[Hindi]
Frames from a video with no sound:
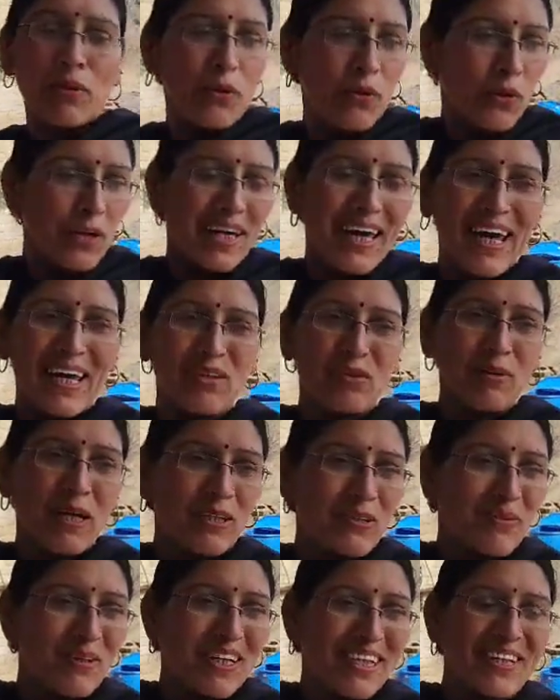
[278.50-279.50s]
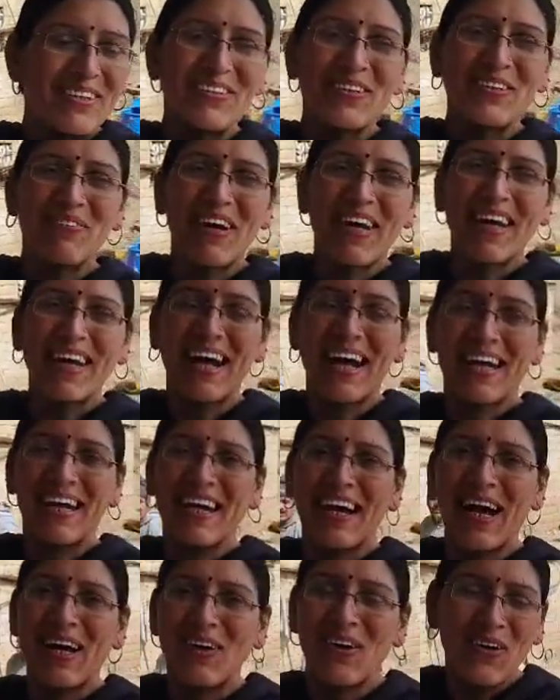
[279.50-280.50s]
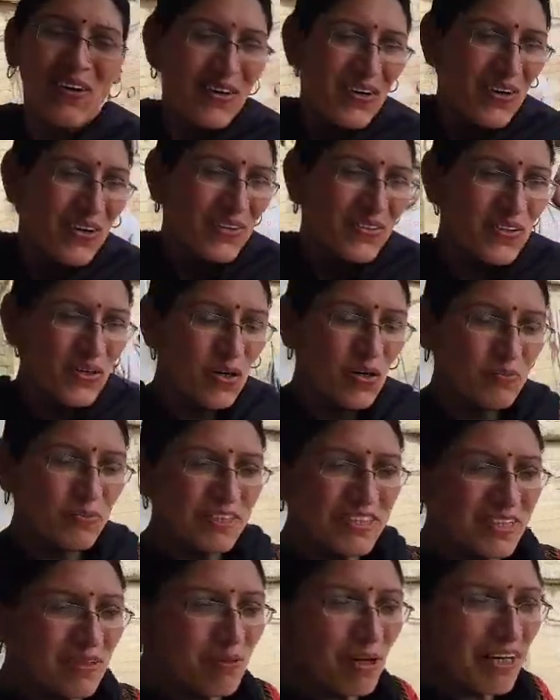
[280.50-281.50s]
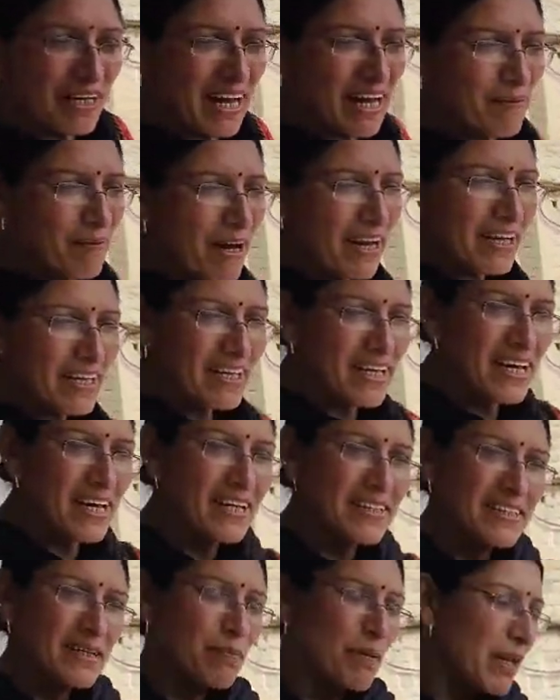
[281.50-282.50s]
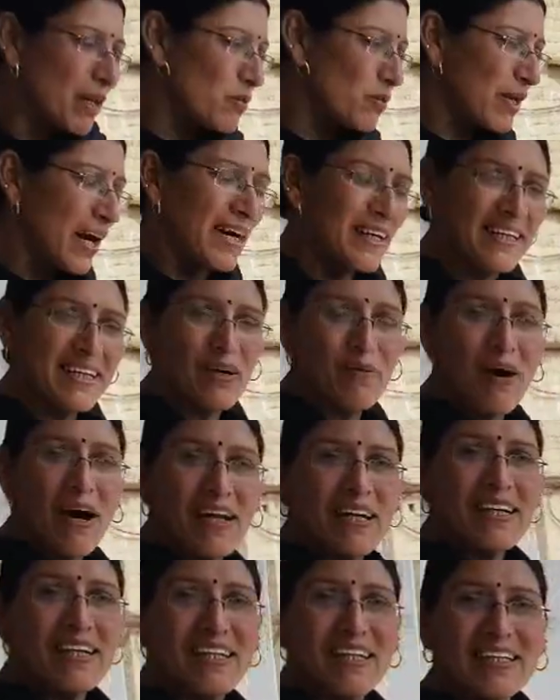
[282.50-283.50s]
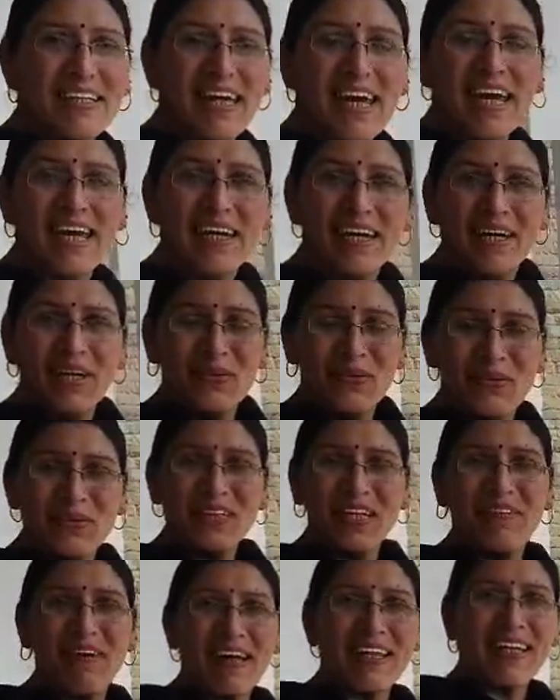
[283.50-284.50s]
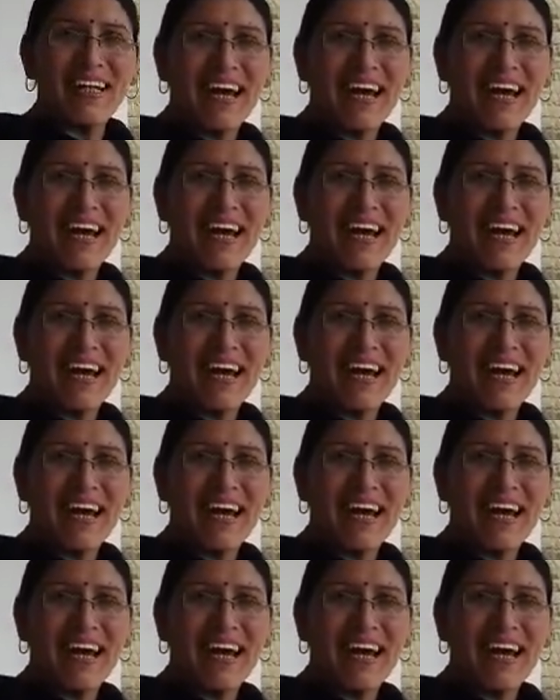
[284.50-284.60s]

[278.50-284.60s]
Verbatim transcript: भी हो गया है तो मैं बोल रही हूँ कि पहले खाना खा लो तो मिस्त्री बोल रहे हैं हमारे कि इंटे पहले उठा करके वहाँ रख लेते हैं उसके बाद